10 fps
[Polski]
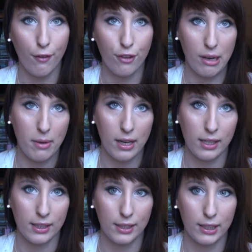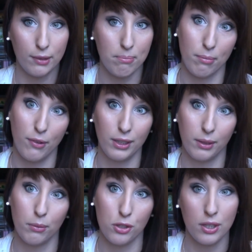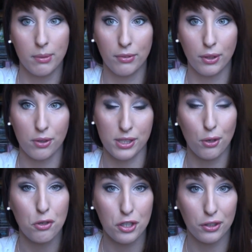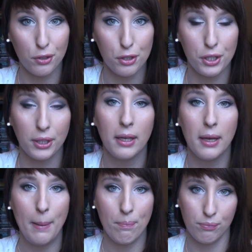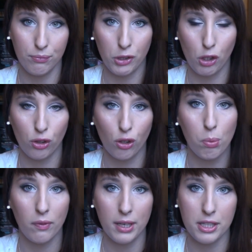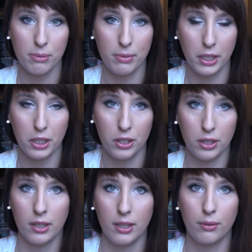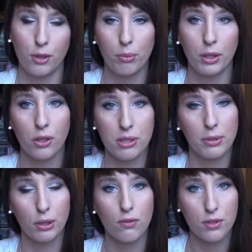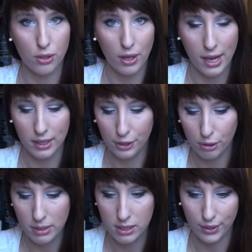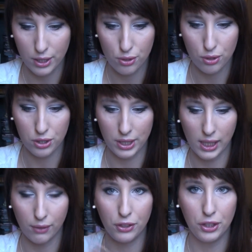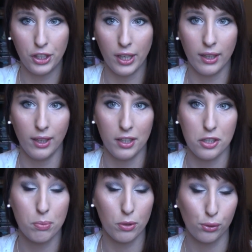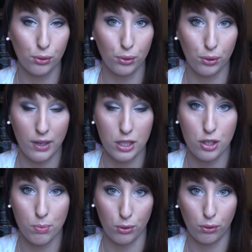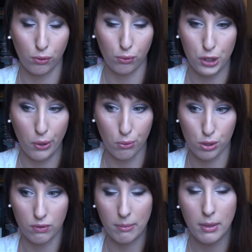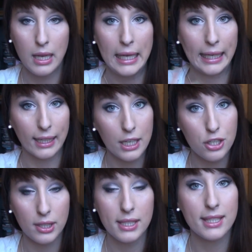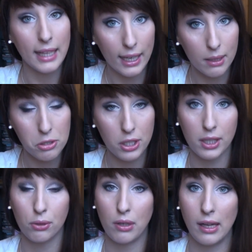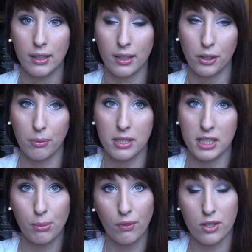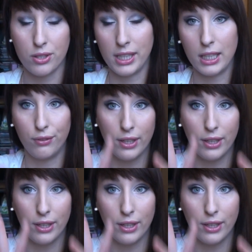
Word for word: w ramach e, pewnie może pewnego rodzaju oszczędności mm, do sobie jakichś e, drobnych kosmetyków z drogerii. Natomiast większość, tak jak widzicie, e, czy produktów do twarzy, czy produktów do ciała używam raczej. Staram się naturalnych, natomiast nie mówię, że to jest jakaś